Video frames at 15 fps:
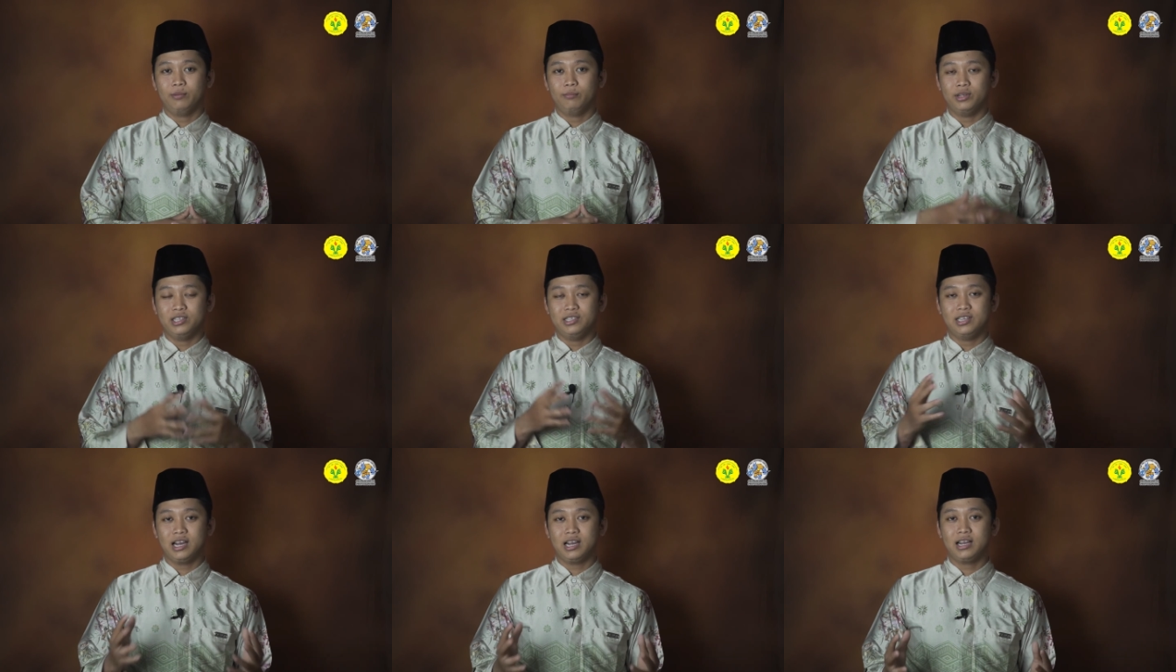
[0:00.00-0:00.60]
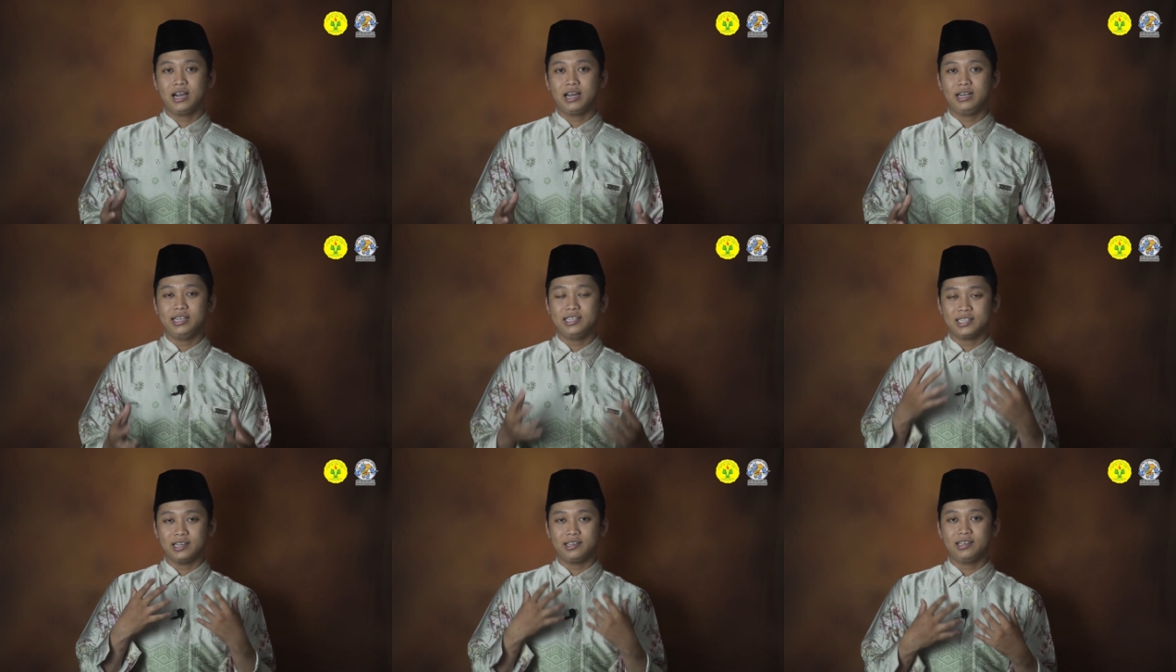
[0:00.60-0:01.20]
menjaga
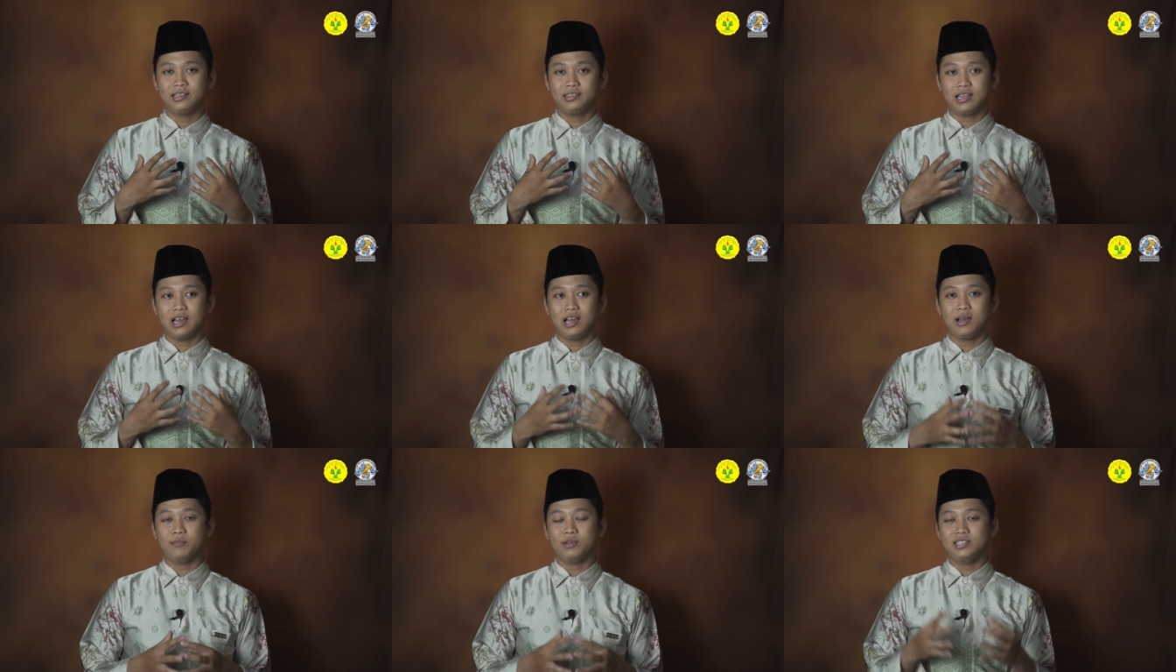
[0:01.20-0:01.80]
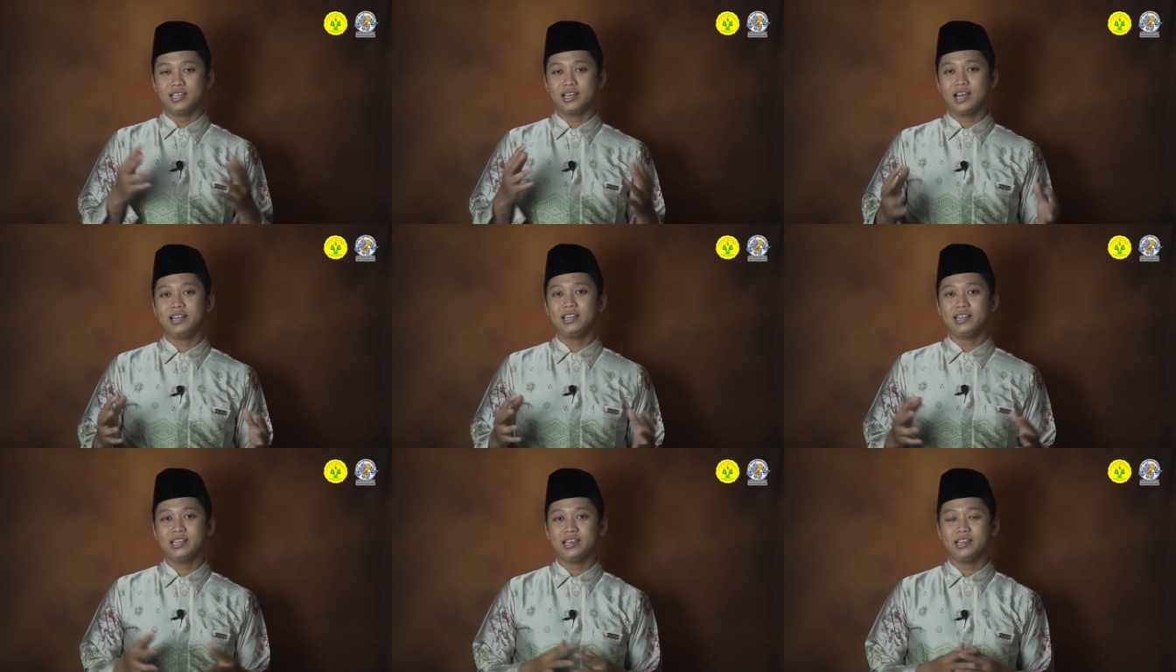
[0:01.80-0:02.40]
lisan kita, menjaga
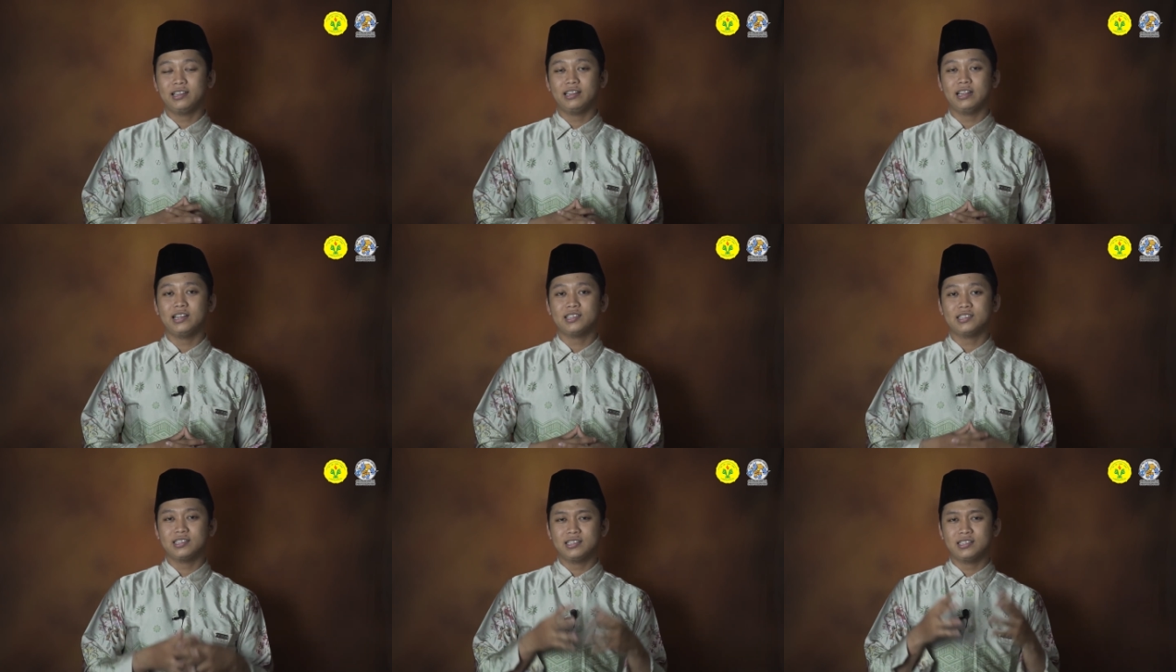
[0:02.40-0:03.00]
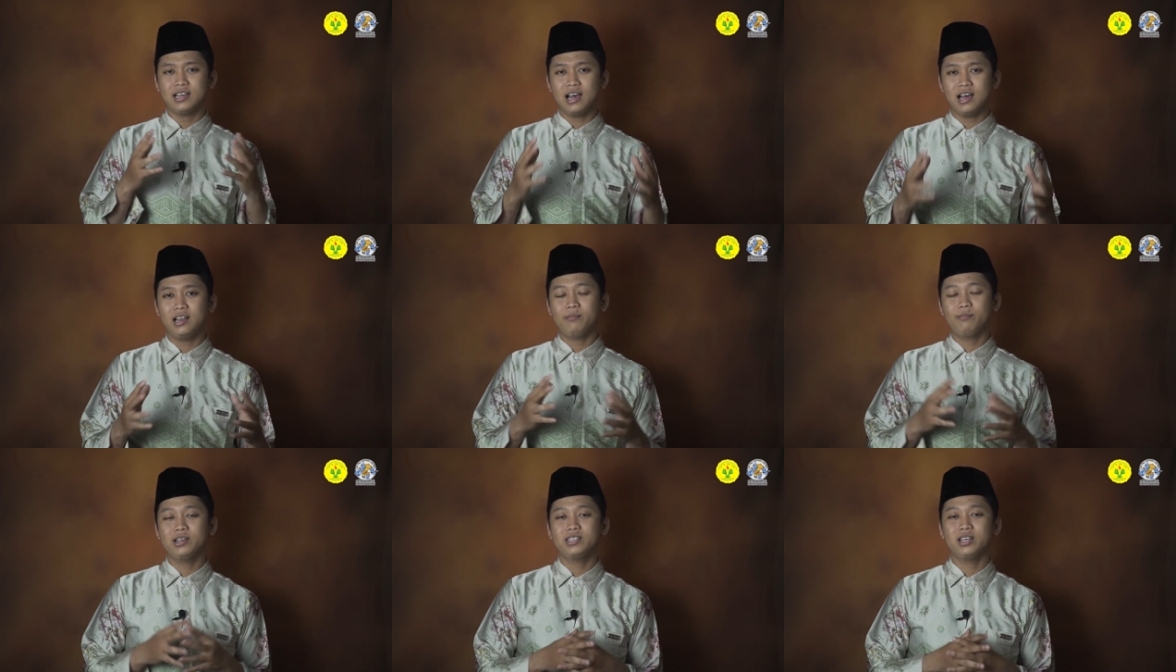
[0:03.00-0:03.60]
diri kita dari segala
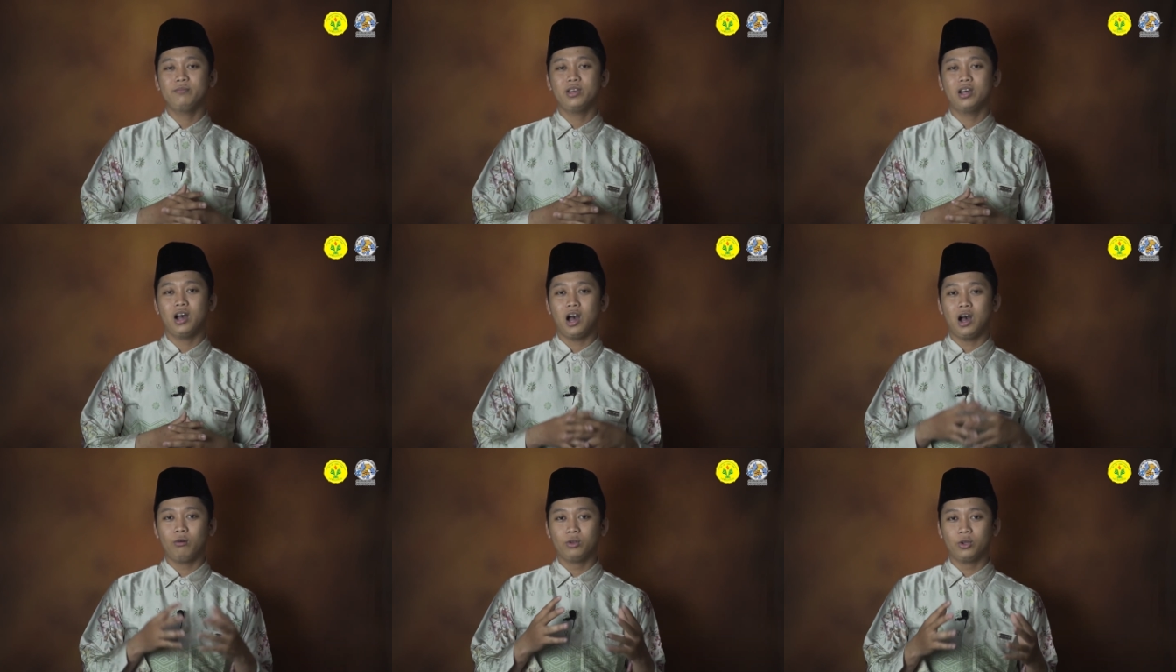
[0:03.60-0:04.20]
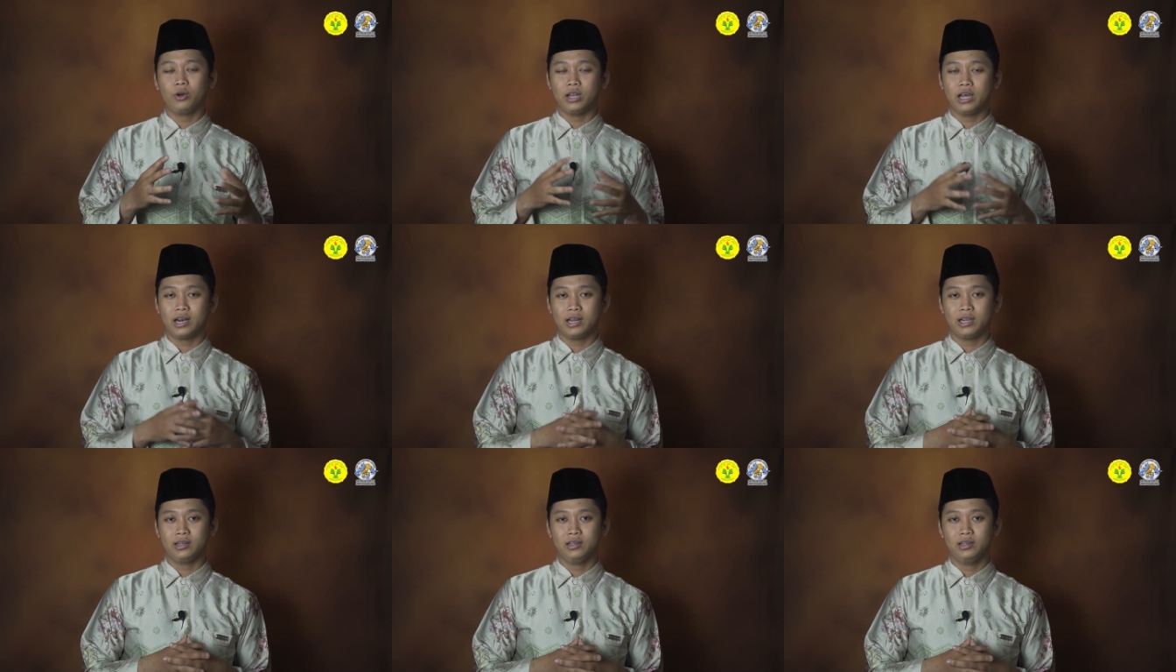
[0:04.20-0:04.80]
macam yang Allah
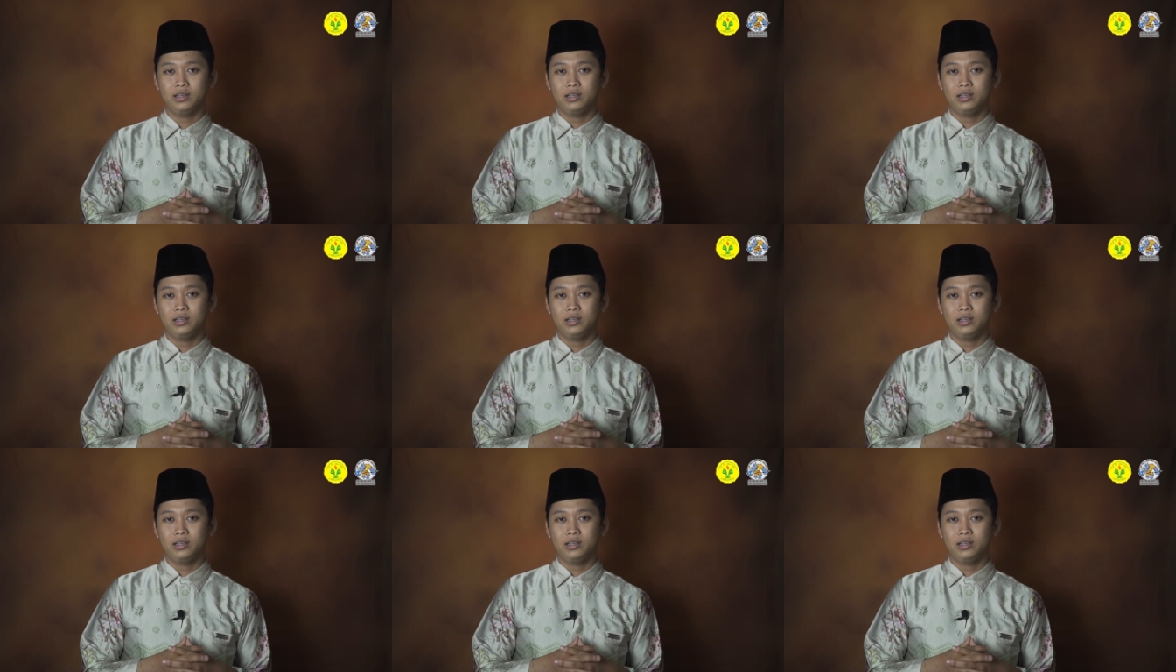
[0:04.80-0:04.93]
larang.